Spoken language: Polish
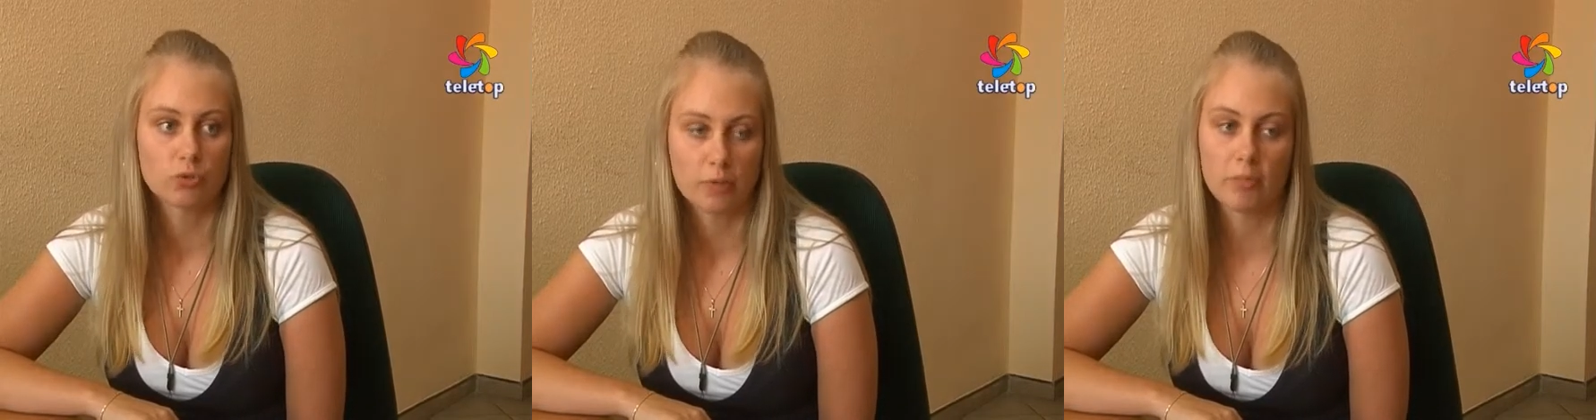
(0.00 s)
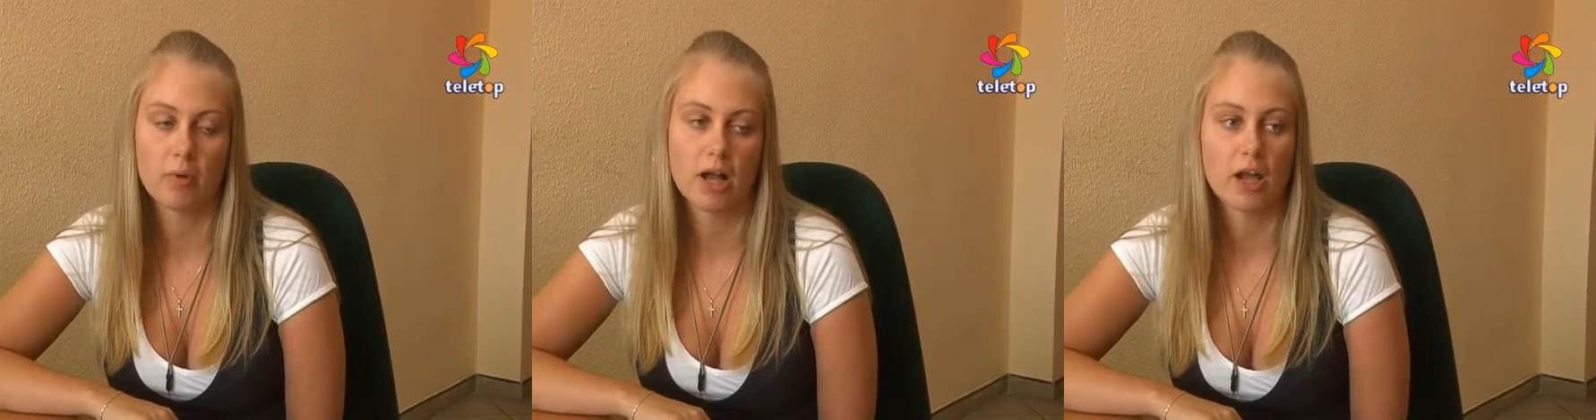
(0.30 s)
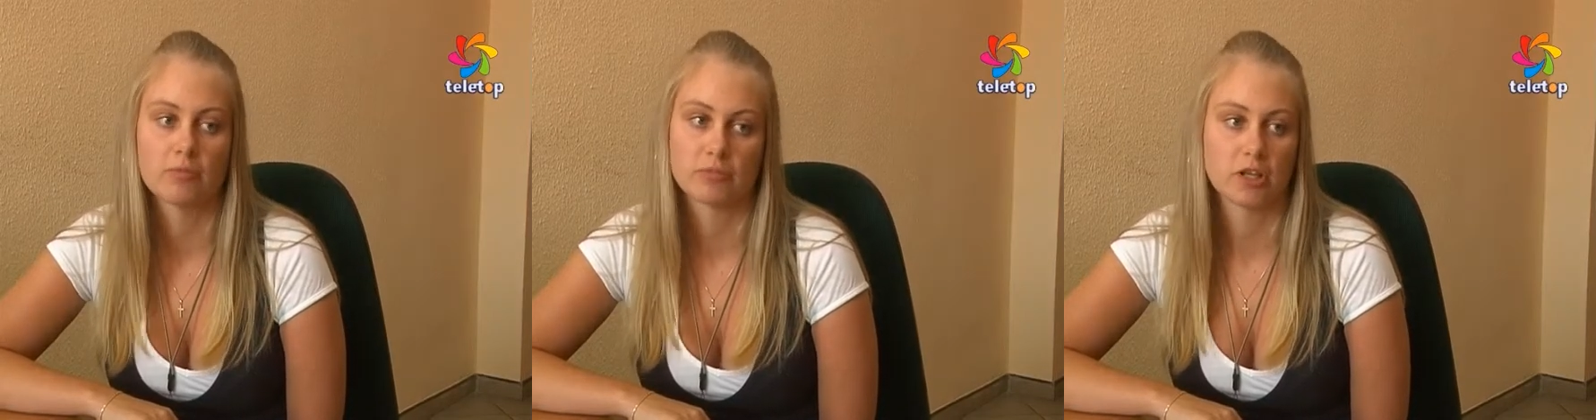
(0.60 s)
które
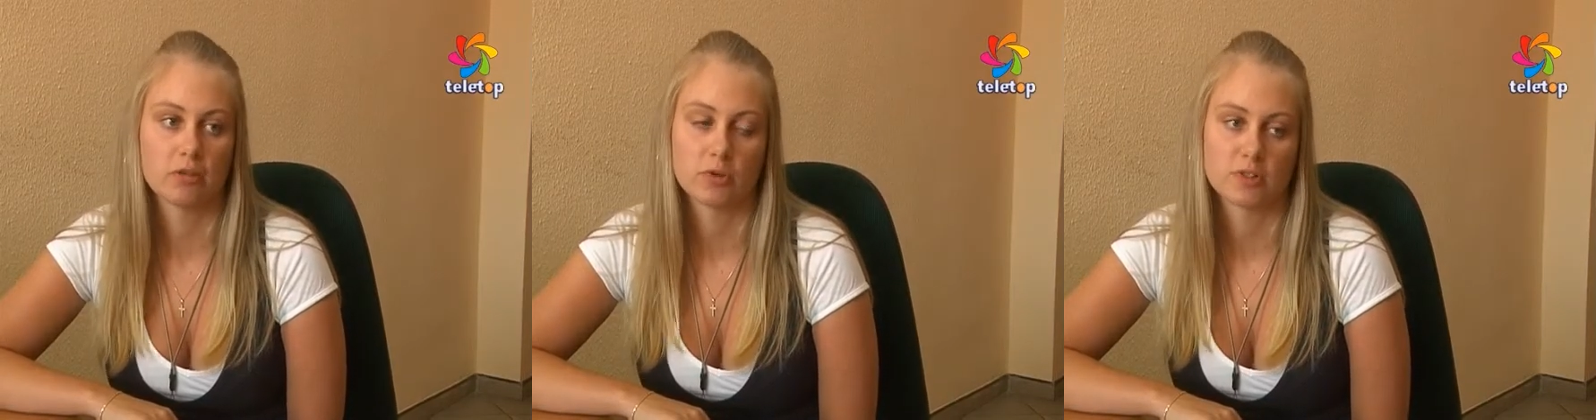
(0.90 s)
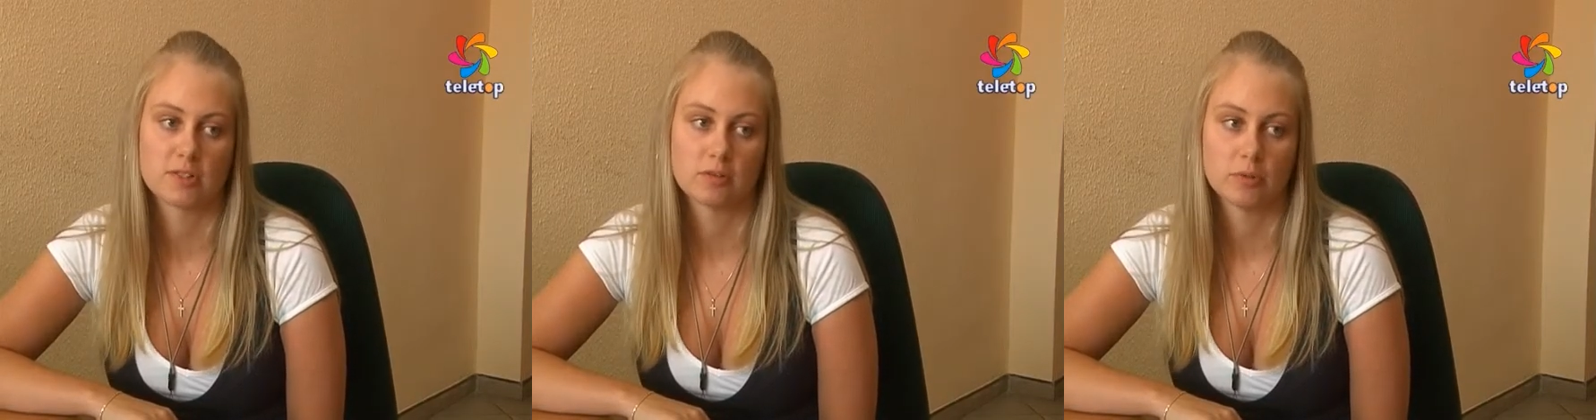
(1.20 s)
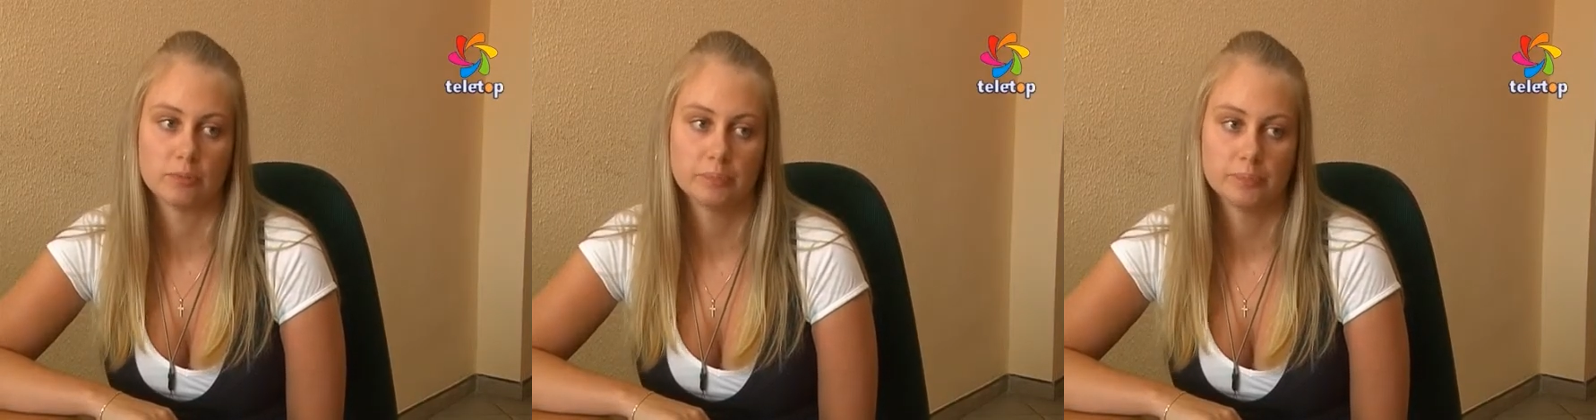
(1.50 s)
pomagają takim
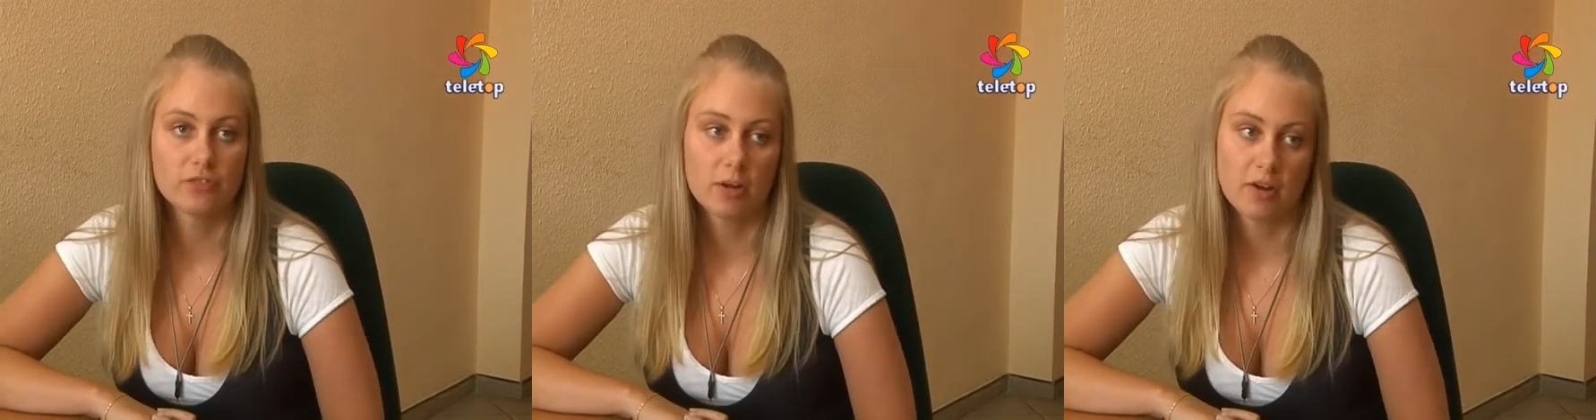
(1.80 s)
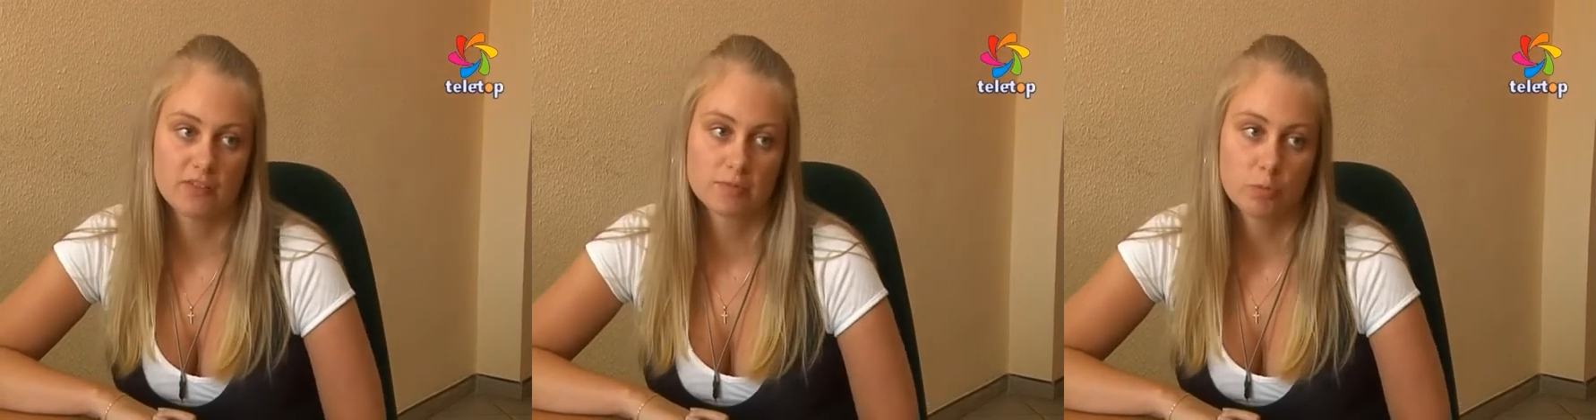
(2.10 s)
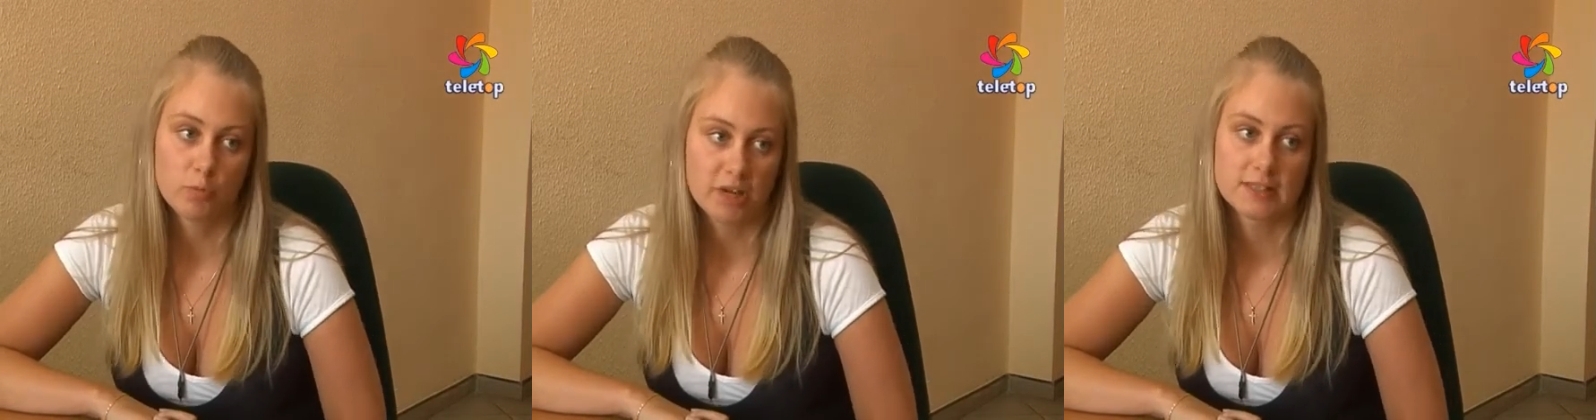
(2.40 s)
osobom. W ramach
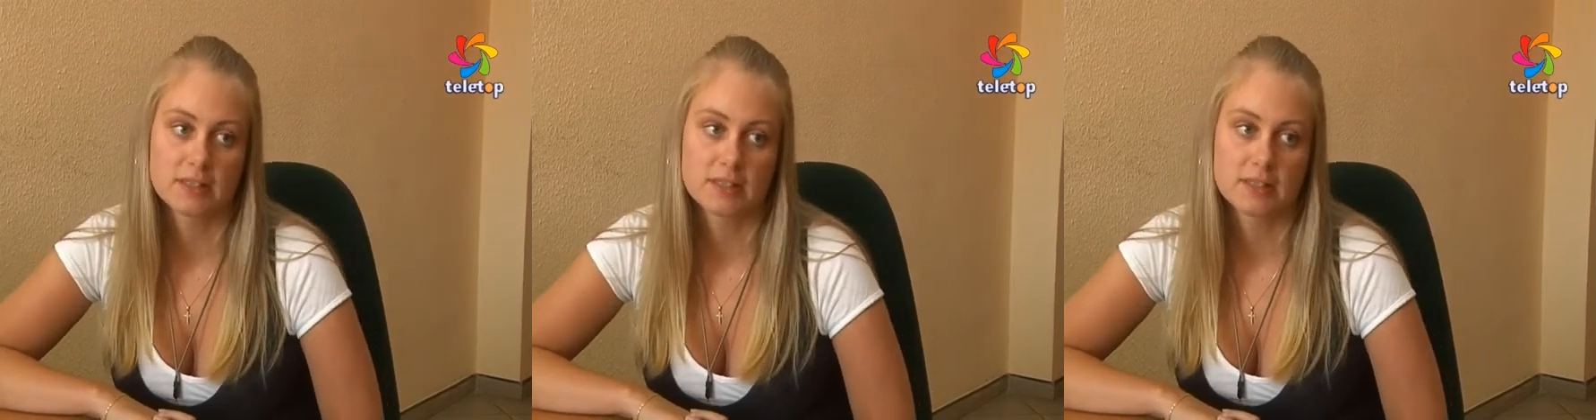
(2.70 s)
współpracy